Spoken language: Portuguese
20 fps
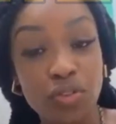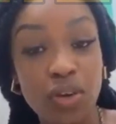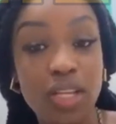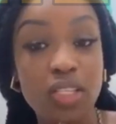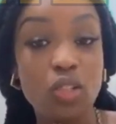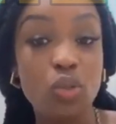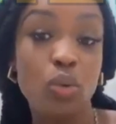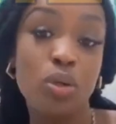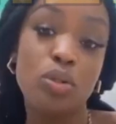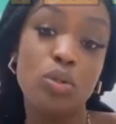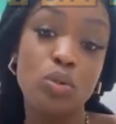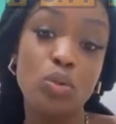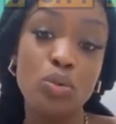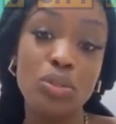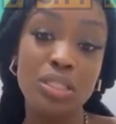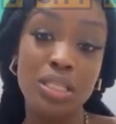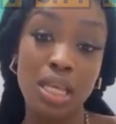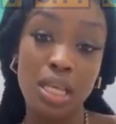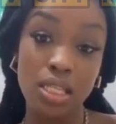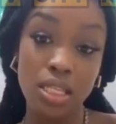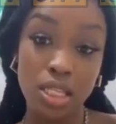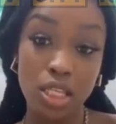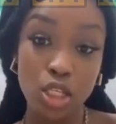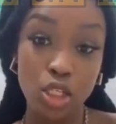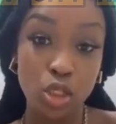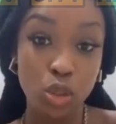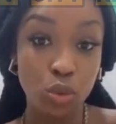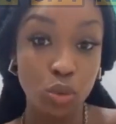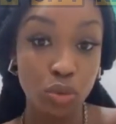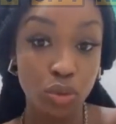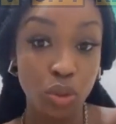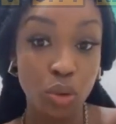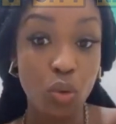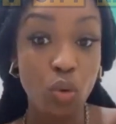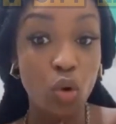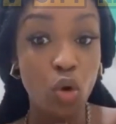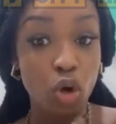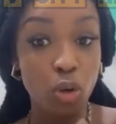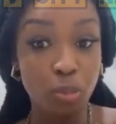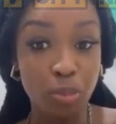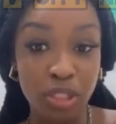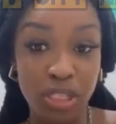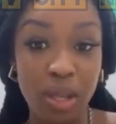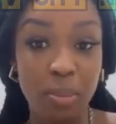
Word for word: Fazes quando tu sentires que o teu corpo